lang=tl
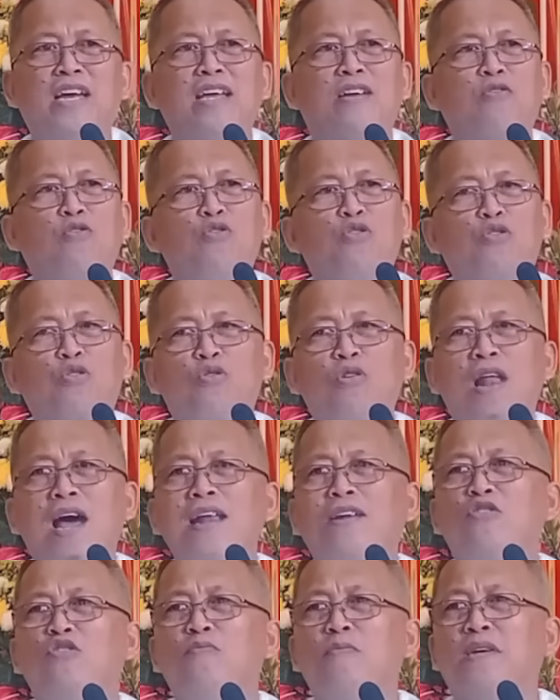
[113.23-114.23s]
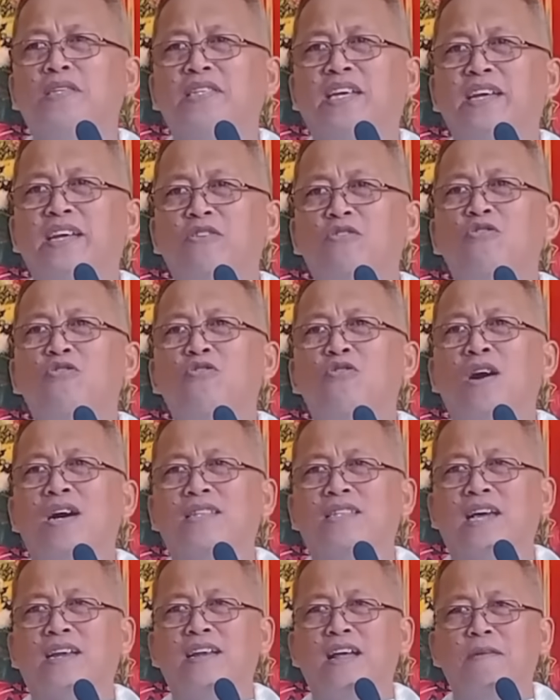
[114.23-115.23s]
nya kay kontrolado mas
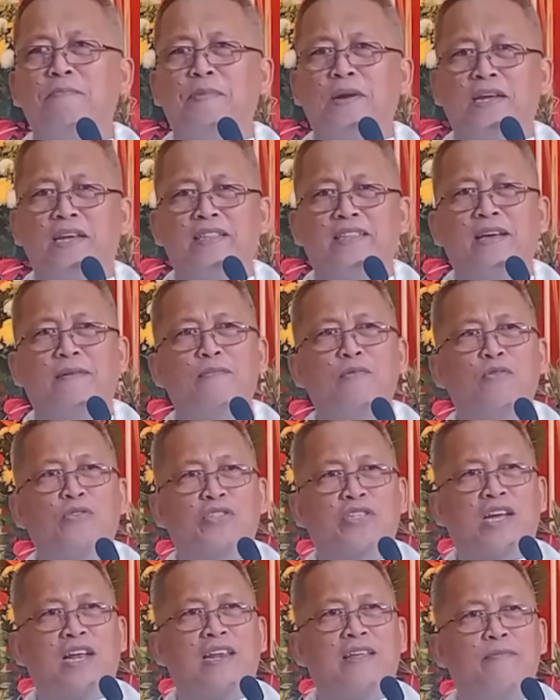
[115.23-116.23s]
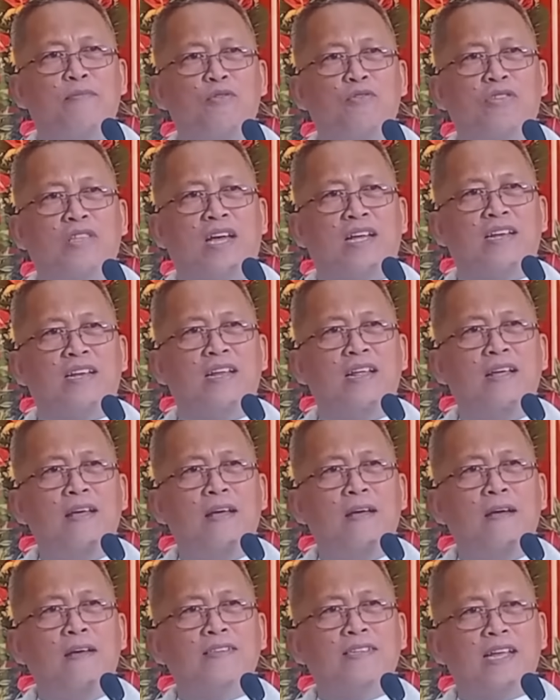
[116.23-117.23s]
Ginoo ang tanang panghitabo sa kalibutan
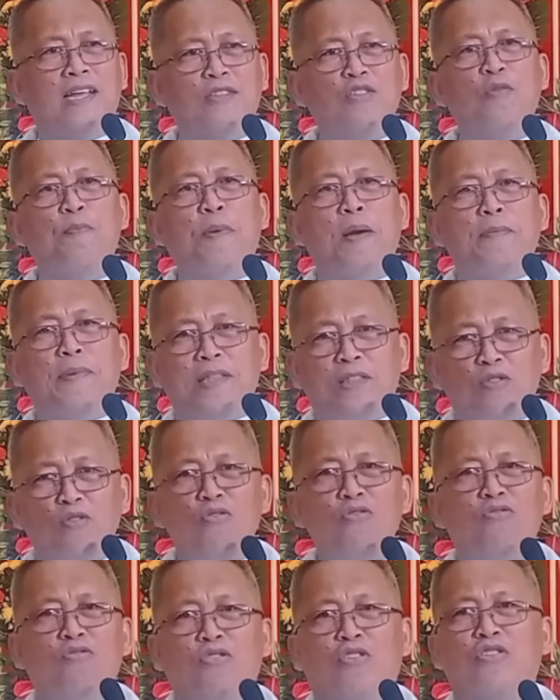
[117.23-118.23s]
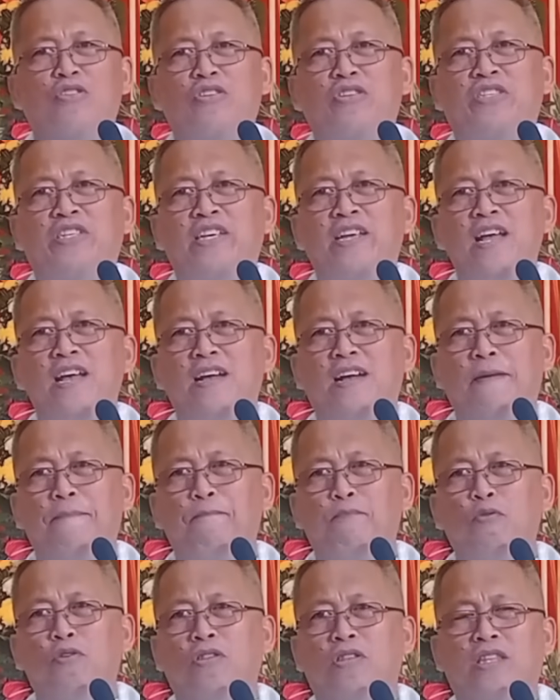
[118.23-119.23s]
sa ato pamitugot gyud siya
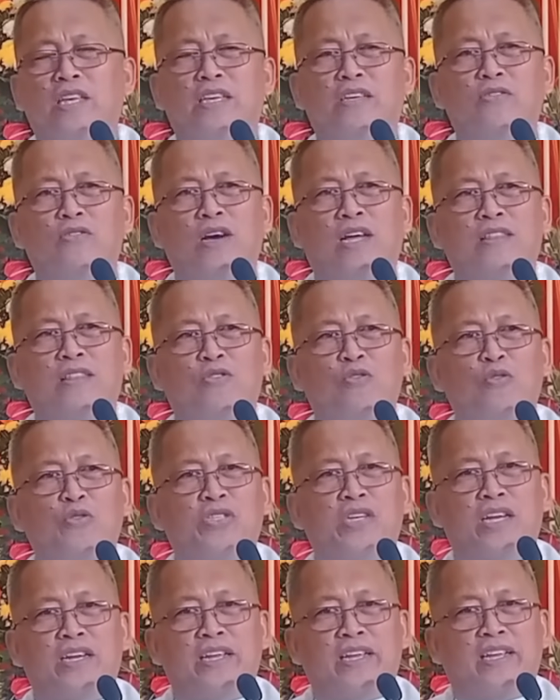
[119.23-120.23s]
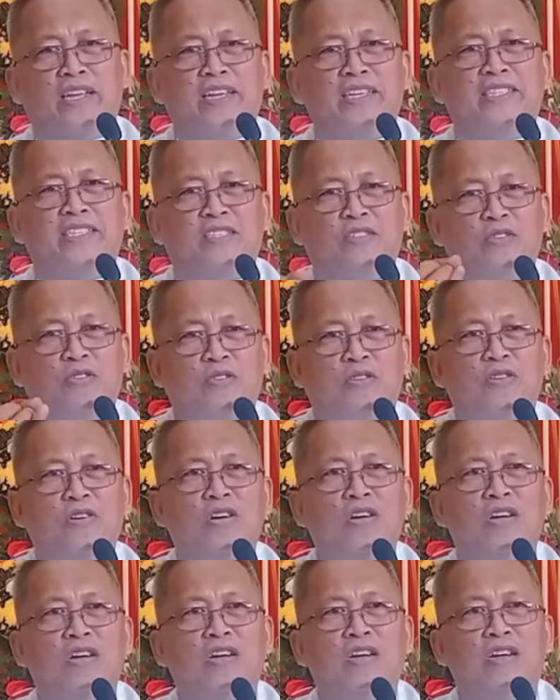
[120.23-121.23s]
nga portig yung antosan ni
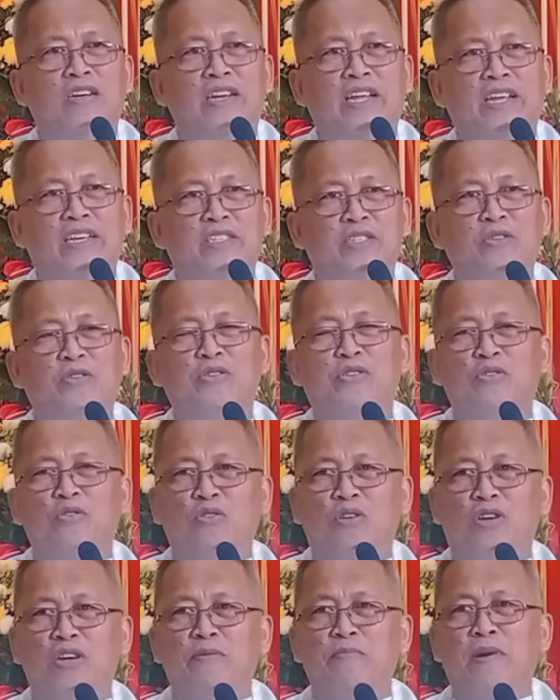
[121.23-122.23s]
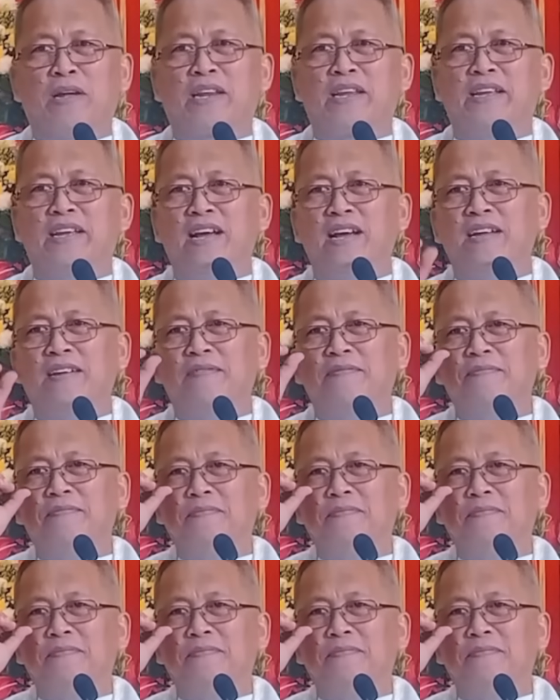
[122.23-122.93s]
Kristo ni Jesus o ni Maria.